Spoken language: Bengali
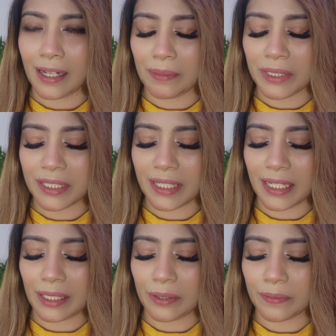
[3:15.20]
আমি
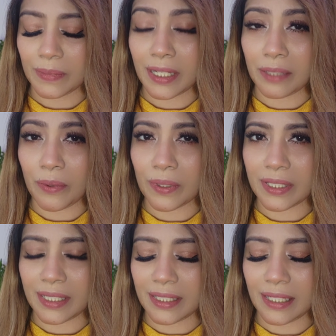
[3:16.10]
সেই
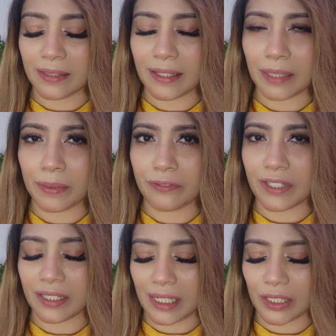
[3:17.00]
কার্বক্সি জেল থেরাপির
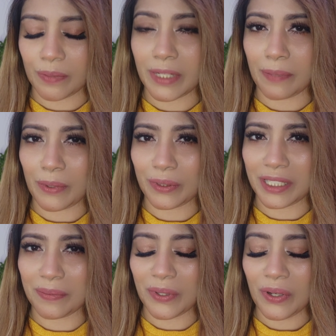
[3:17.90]
ফেসিয়ালটা আমি আপলোড
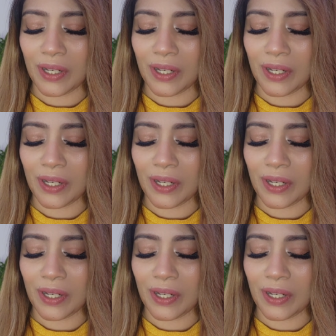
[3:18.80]
দেব